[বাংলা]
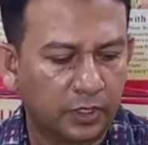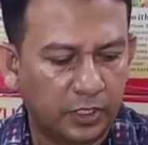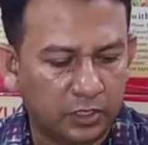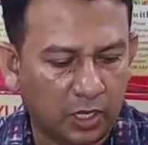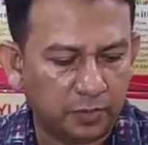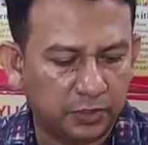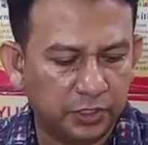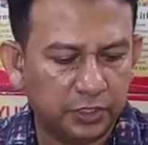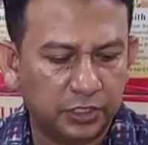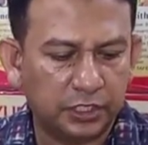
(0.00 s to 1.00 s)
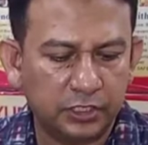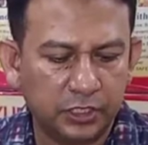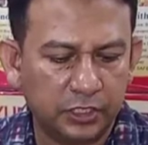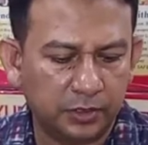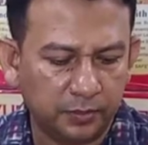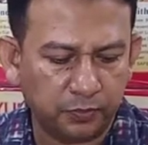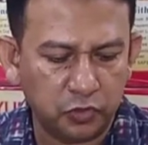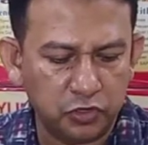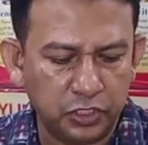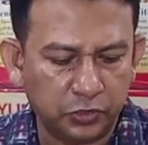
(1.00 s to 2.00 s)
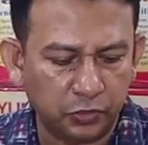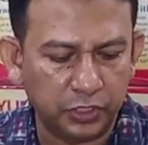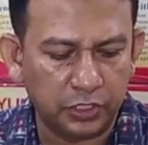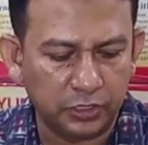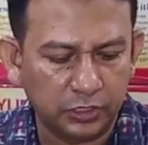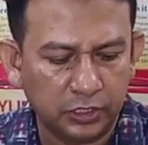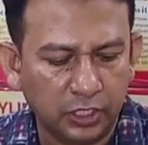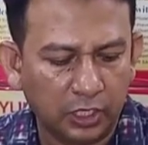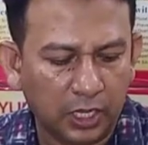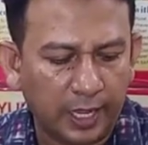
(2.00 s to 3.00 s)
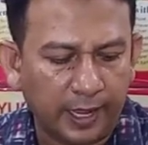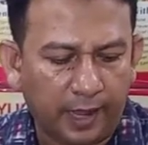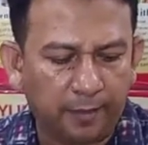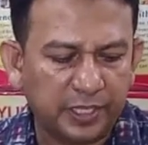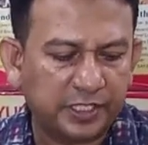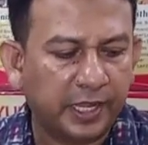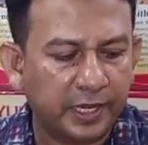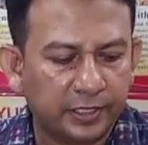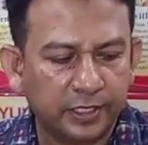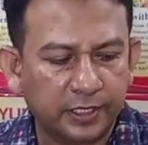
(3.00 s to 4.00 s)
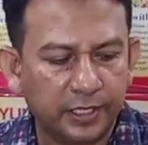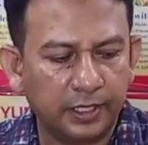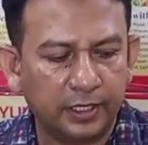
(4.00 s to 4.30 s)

কিন্তু আমাদের দেশে যে পণ্যটি তৈরি আমরা চায়না থেকে